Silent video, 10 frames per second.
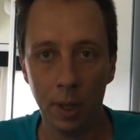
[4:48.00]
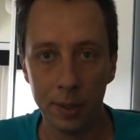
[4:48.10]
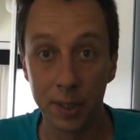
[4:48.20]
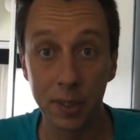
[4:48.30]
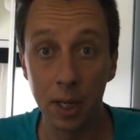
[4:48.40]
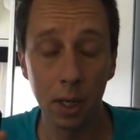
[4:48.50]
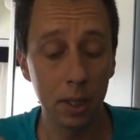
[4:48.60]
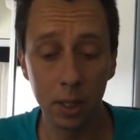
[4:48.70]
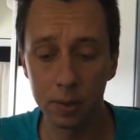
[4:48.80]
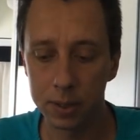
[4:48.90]
Ça sert à
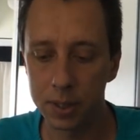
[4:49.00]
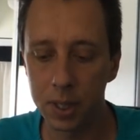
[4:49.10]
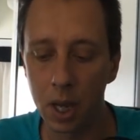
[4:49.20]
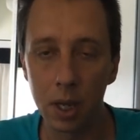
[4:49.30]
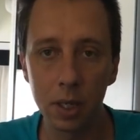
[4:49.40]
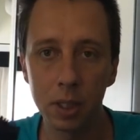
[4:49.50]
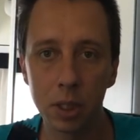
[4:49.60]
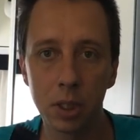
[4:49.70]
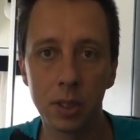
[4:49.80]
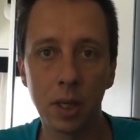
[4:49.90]
rien, ça sert à rien
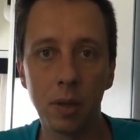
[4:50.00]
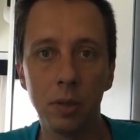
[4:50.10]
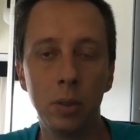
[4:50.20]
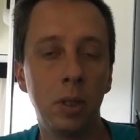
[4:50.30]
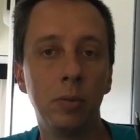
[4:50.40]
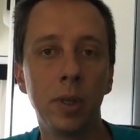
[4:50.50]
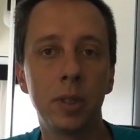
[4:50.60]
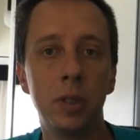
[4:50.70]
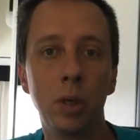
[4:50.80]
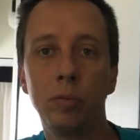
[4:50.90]
d'acheter ça, des
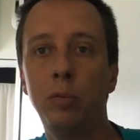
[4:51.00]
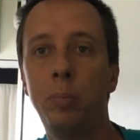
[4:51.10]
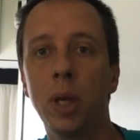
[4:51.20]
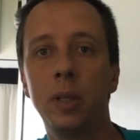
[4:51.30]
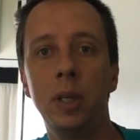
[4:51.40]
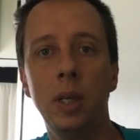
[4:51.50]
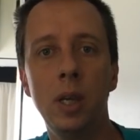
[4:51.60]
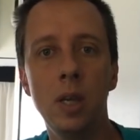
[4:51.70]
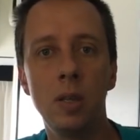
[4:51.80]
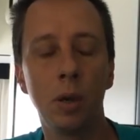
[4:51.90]
convertisseurs, vous perdez
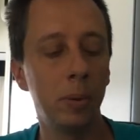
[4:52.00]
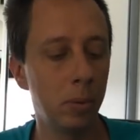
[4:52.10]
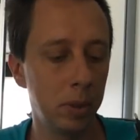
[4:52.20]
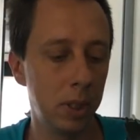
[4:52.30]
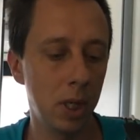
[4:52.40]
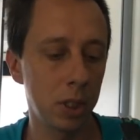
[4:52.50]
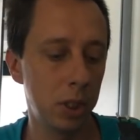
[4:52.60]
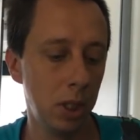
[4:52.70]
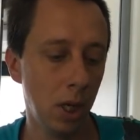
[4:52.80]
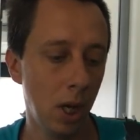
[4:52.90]
énormément
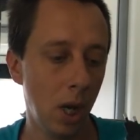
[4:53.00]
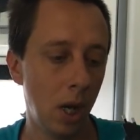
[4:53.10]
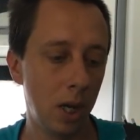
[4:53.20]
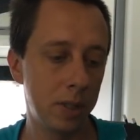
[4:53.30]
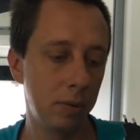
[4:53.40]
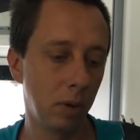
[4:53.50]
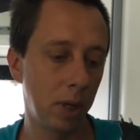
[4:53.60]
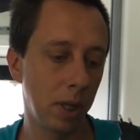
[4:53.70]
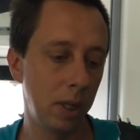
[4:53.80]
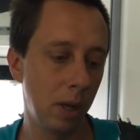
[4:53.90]
d'énergie. Là si vous
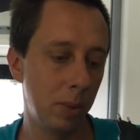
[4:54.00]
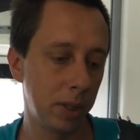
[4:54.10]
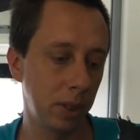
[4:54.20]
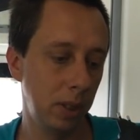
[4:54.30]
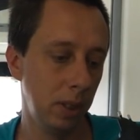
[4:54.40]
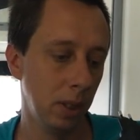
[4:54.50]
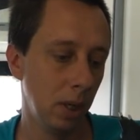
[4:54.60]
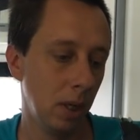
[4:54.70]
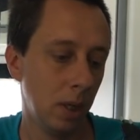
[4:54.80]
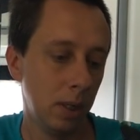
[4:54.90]
regardez la batterie,
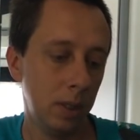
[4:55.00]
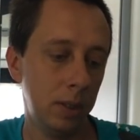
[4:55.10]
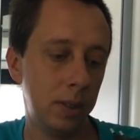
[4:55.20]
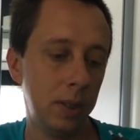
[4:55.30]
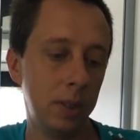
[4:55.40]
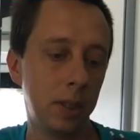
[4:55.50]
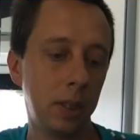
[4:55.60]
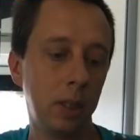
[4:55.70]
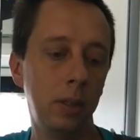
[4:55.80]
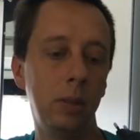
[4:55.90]
ici c'est
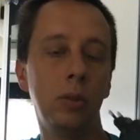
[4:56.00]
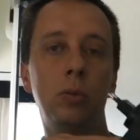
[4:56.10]
écrit